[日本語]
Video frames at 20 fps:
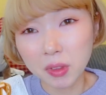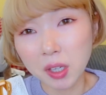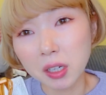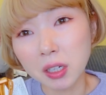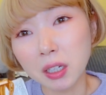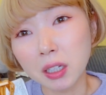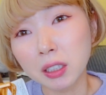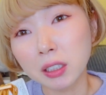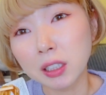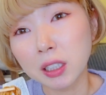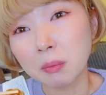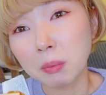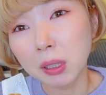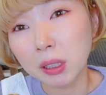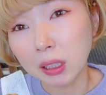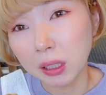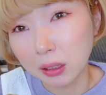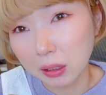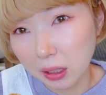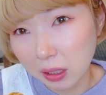だから決め
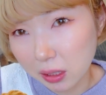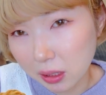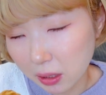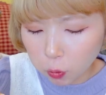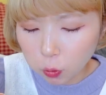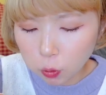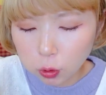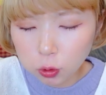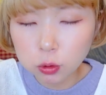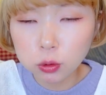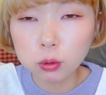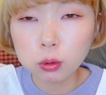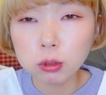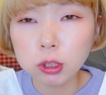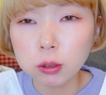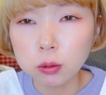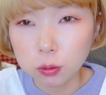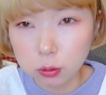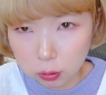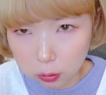たんですこういう
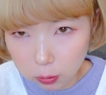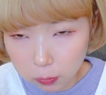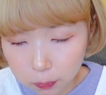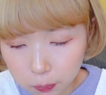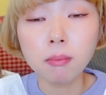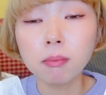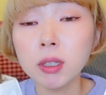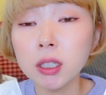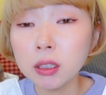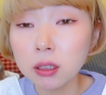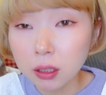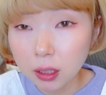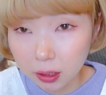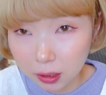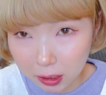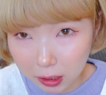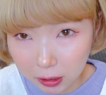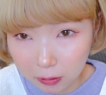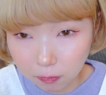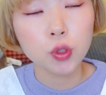時こそみんな
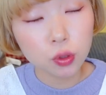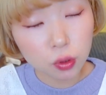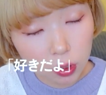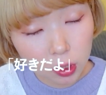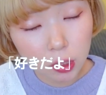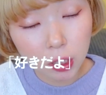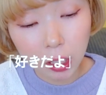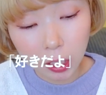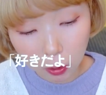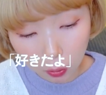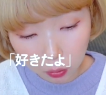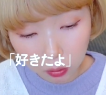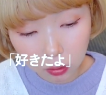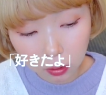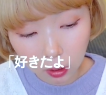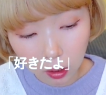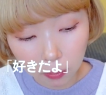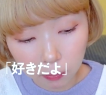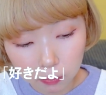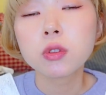に好きだよっ
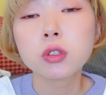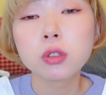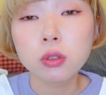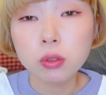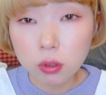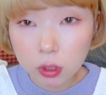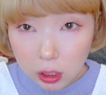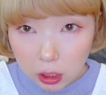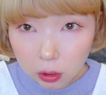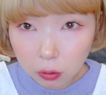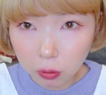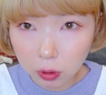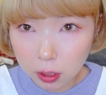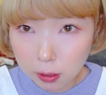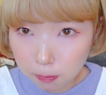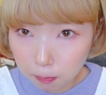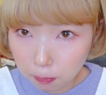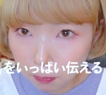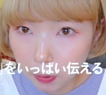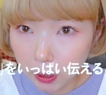て好きを
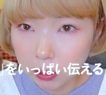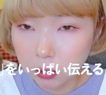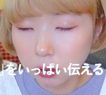いっぱ